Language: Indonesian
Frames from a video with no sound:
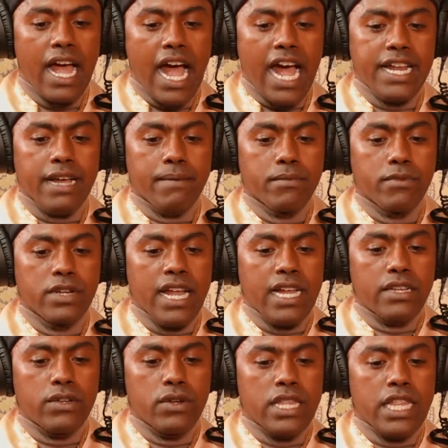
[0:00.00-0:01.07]
anak muda
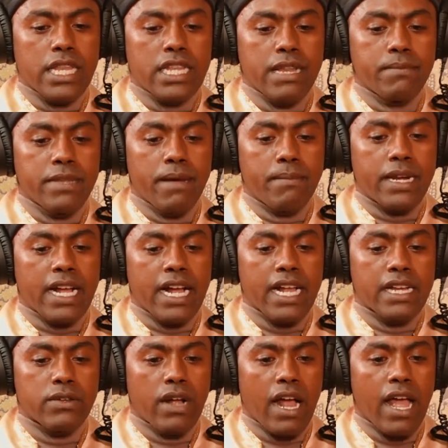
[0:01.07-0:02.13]
itu sistemnya mereka
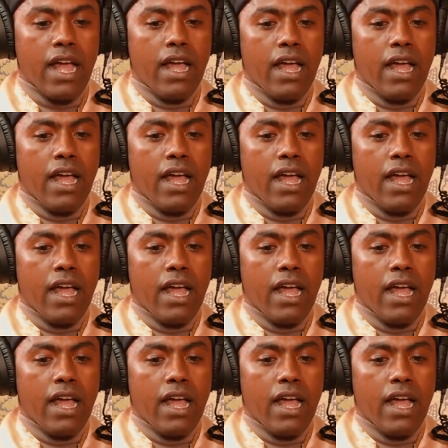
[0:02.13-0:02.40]
tuh kayak